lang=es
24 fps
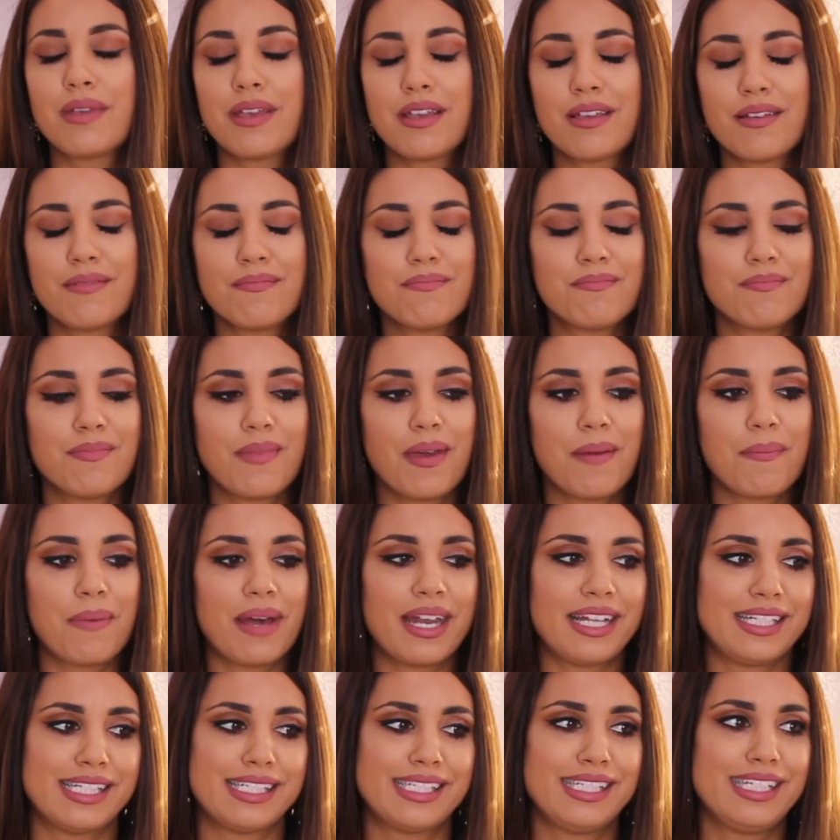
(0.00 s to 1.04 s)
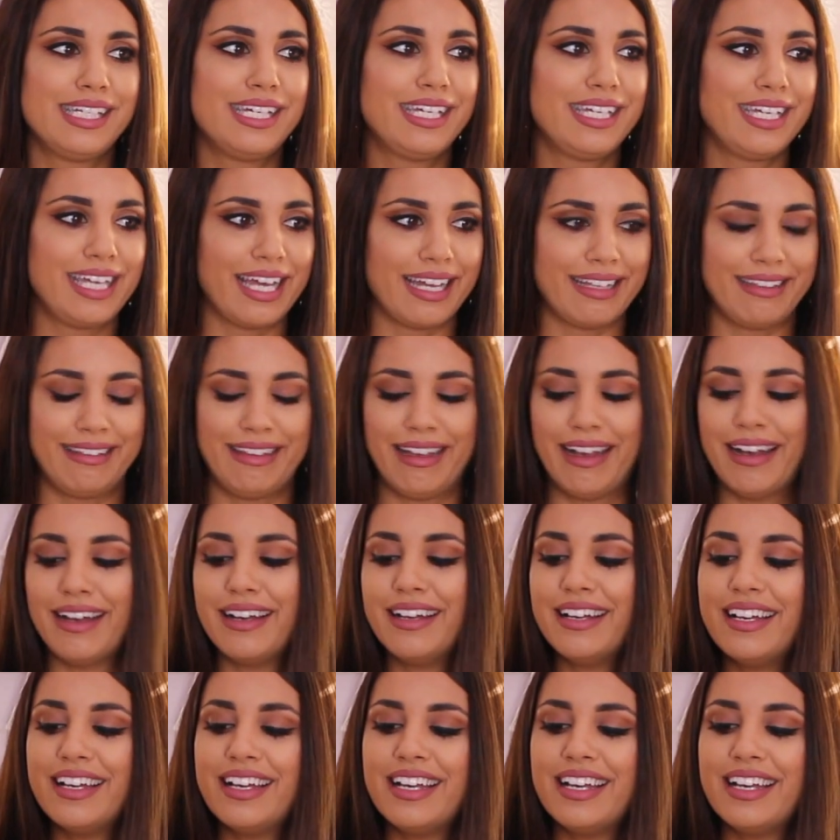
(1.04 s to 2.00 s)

mí me parece así y ya está.